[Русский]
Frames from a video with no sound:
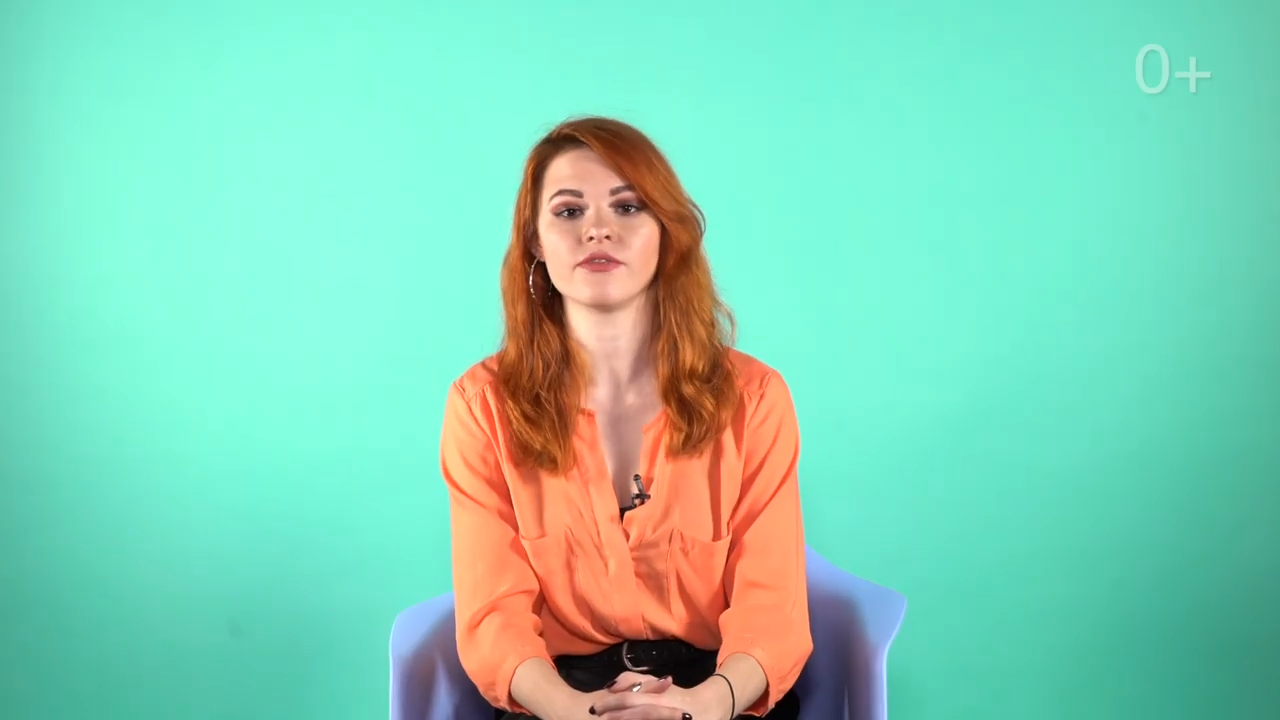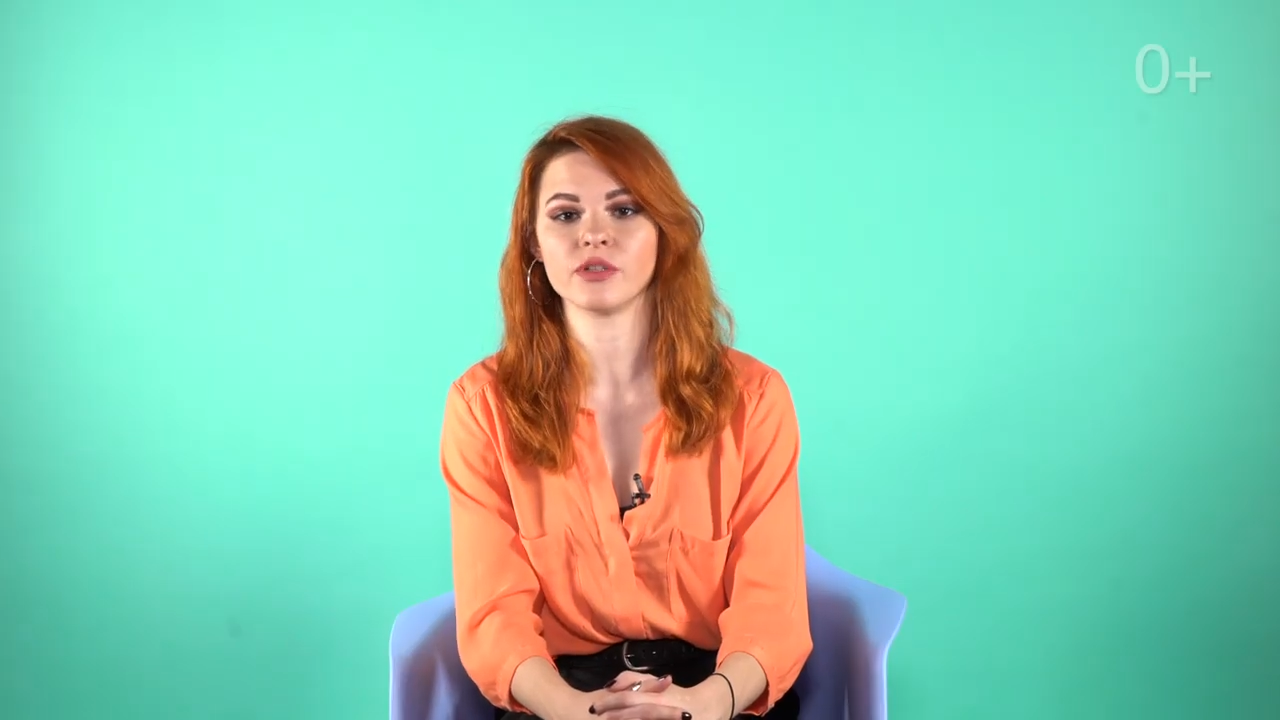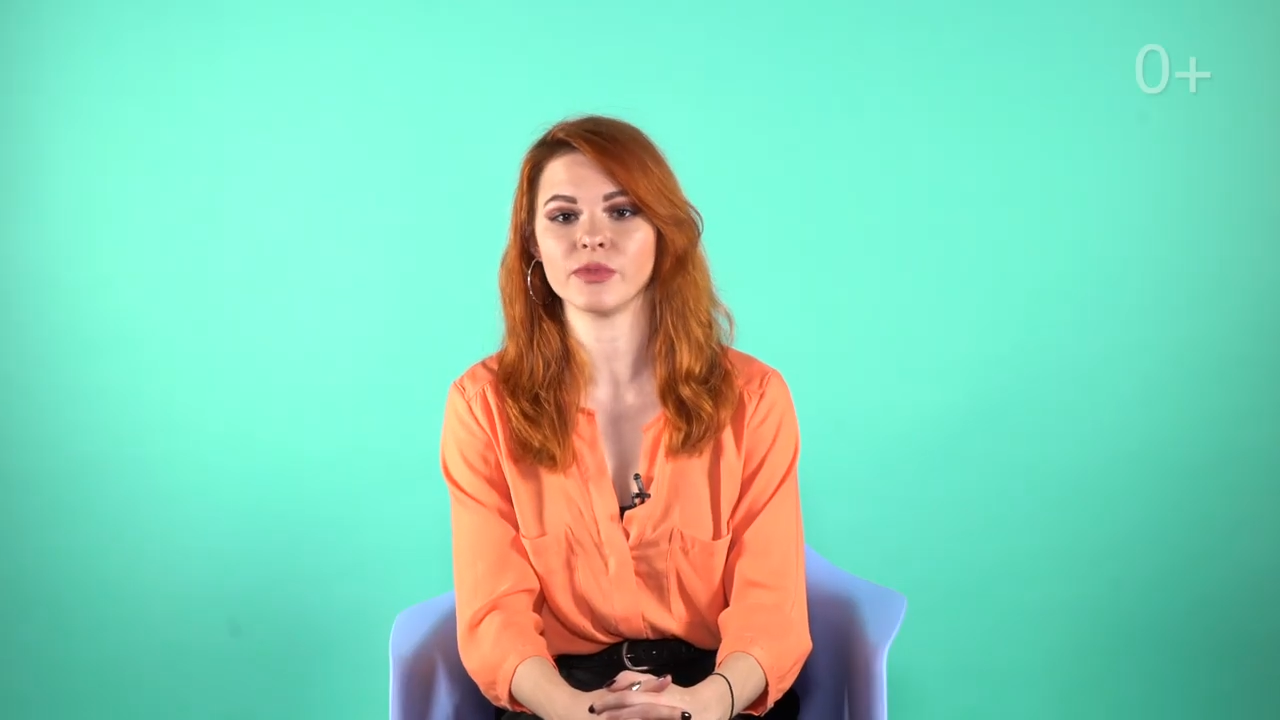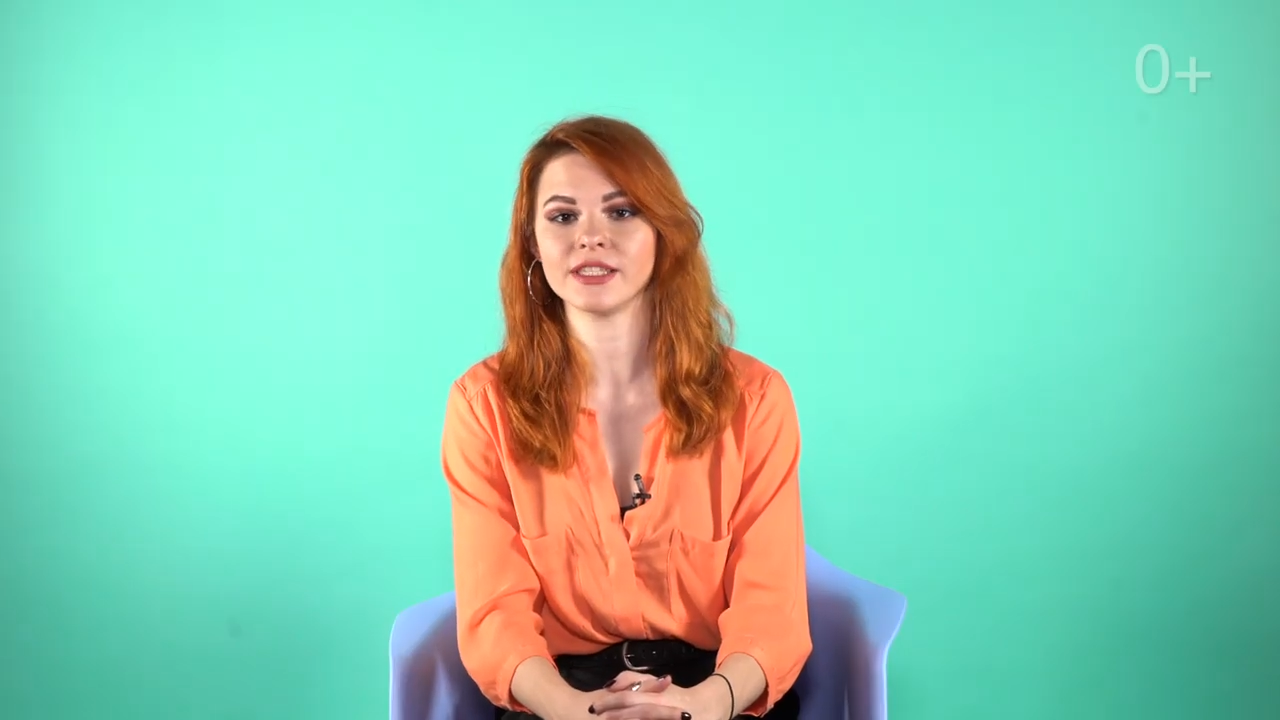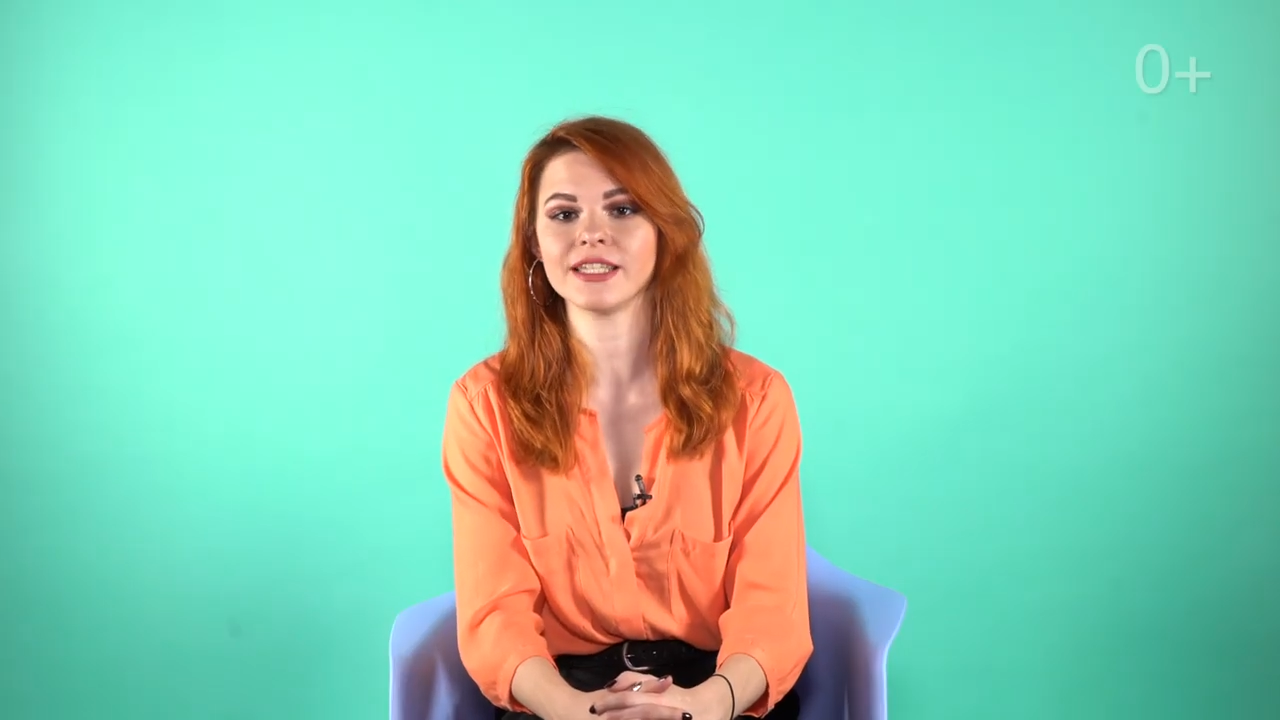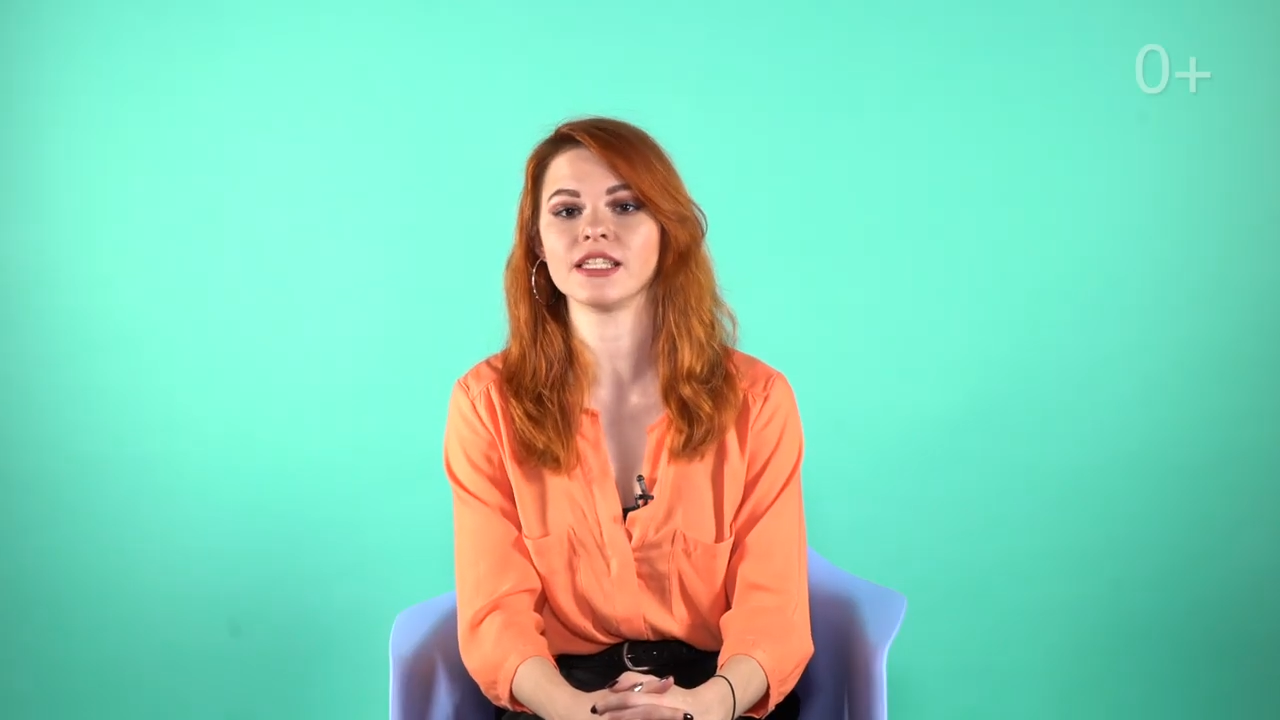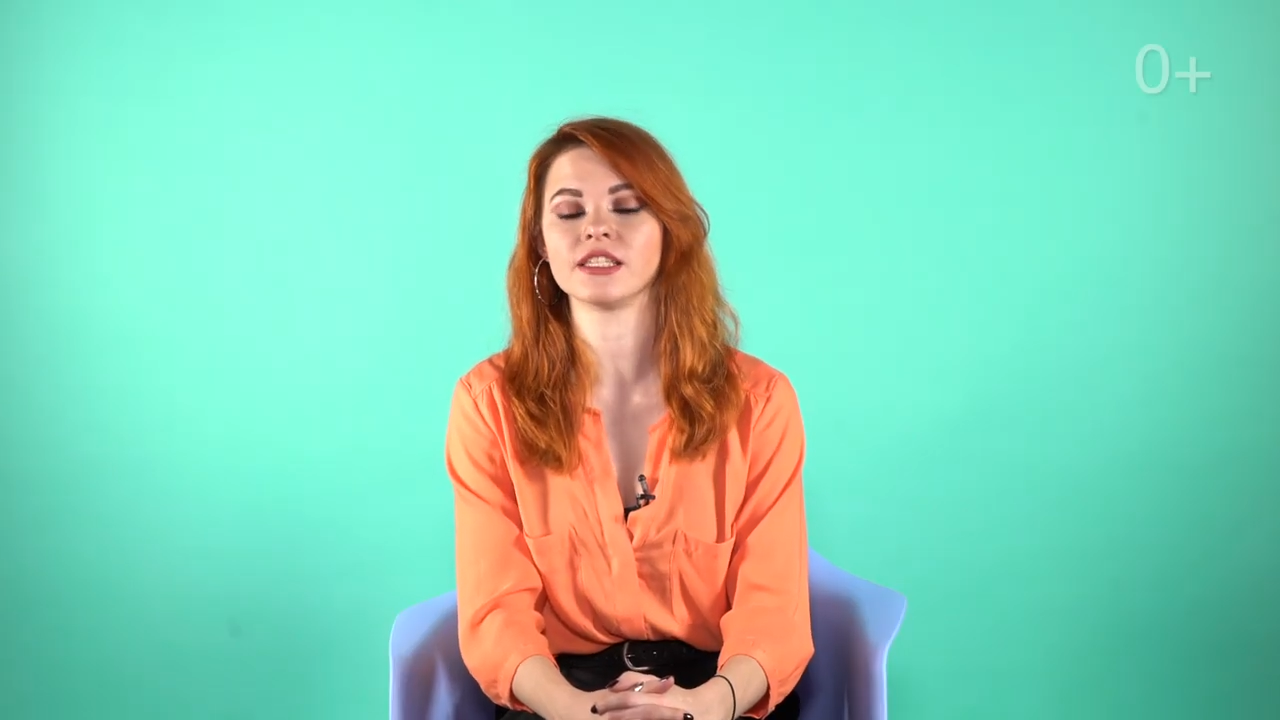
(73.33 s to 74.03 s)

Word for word: временные